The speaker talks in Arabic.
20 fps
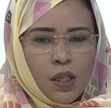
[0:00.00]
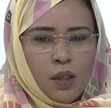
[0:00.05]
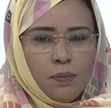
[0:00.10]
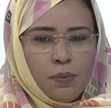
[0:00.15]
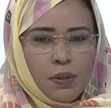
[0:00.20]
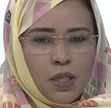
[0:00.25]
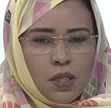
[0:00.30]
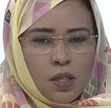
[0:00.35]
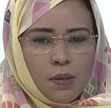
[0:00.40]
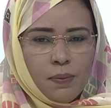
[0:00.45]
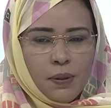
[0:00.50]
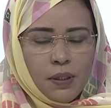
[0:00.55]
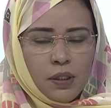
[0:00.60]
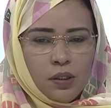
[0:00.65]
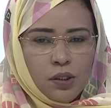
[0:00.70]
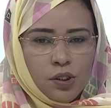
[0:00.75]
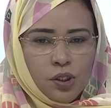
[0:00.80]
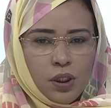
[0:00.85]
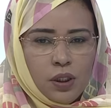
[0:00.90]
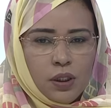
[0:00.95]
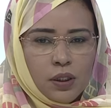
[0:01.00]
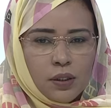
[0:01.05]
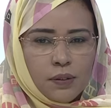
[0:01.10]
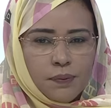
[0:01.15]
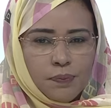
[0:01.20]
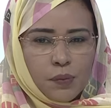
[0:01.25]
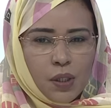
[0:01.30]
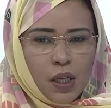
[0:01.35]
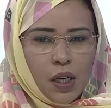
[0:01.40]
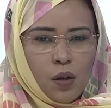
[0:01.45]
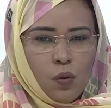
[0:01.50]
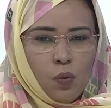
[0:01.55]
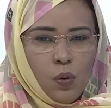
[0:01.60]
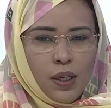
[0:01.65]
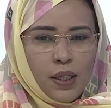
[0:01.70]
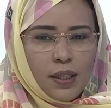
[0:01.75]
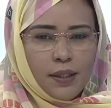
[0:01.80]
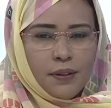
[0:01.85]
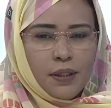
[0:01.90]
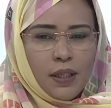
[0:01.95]
بالنسبه للجلد
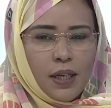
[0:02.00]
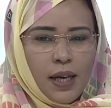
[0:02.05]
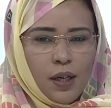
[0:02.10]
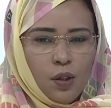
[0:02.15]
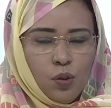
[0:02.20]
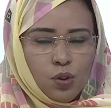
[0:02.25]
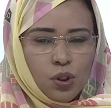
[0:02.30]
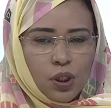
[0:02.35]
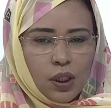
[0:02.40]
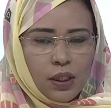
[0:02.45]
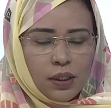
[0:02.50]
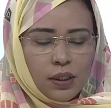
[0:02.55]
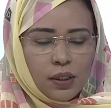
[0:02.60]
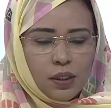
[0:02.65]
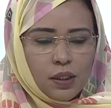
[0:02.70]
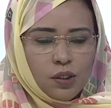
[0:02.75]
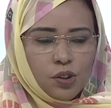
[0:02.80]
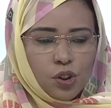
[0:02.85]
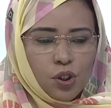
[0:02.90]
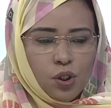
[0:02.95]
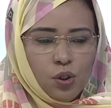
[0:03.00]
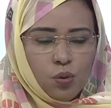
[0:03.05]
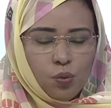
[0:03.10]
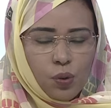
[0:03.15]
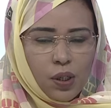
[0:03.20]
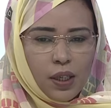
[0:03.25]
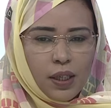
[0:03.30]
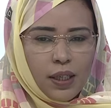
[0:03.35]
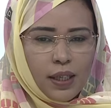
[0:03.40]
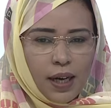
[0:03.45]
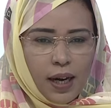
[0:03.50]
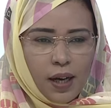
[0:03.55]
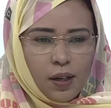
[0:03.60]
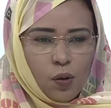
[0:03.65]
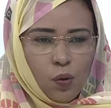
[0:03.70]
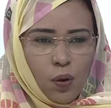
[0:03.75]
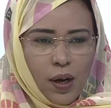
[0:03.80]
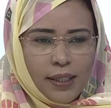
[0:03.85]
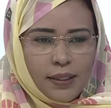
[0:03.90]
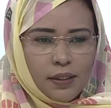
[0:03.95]
اولا لا يحوز على الجلد ويرقه
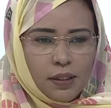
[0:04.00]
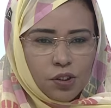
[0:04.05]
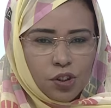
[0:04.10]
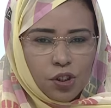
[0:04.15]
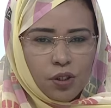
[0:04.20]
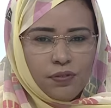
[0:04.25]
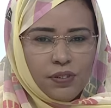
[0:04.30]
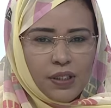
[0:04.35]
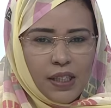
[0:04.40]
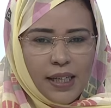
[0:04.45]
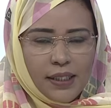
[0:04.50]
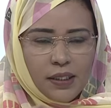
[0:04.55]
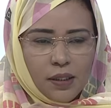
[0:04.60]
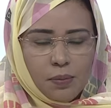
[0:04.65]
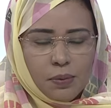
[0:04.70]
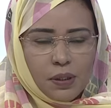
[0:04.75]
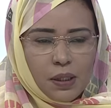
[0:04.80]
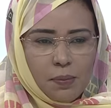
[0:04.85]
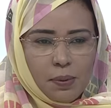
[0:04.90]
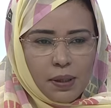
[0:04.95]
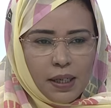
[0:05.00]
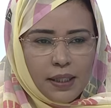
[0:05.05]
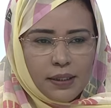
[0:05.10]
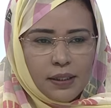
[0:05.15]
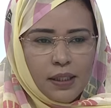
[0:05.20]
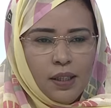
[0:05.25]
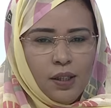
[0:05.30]
حتى الجلد في ياسر من الطبقات